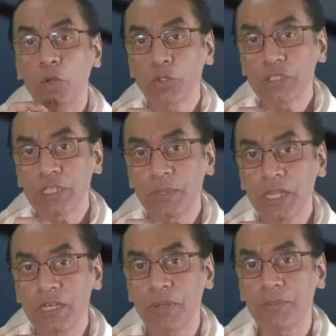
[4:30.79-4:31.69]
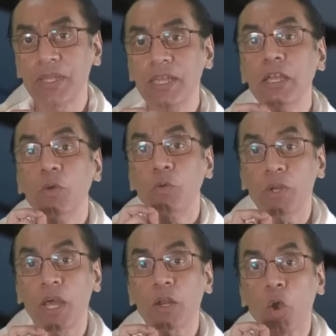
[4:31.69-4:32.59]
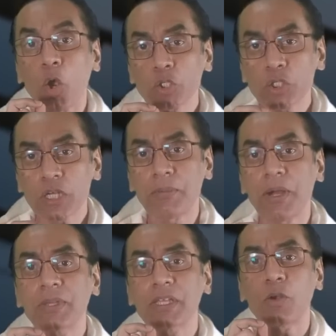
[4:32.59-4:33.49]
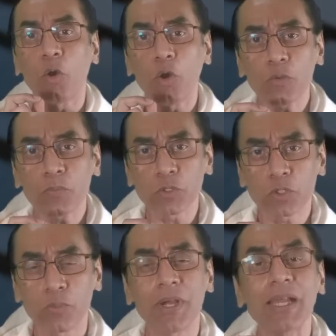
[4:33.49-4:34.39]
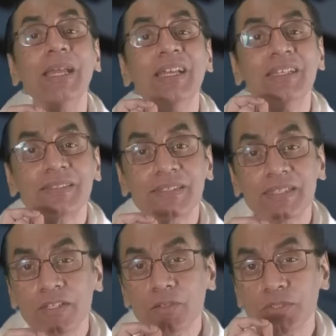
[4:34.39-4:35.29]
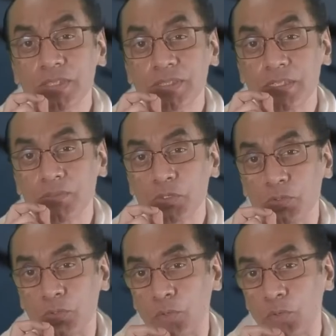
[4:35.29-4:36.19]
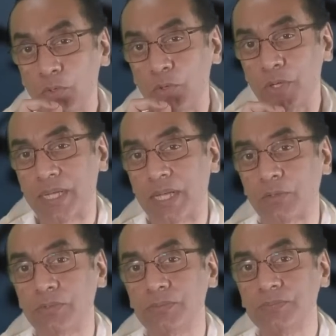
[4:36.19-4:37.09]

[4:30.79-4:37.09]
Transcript: নজিরবিহীনভাবে ওনার অস্বাভাবিক অল্প সময়ে সিরোসিসের মতো রোগ হয়ে গেল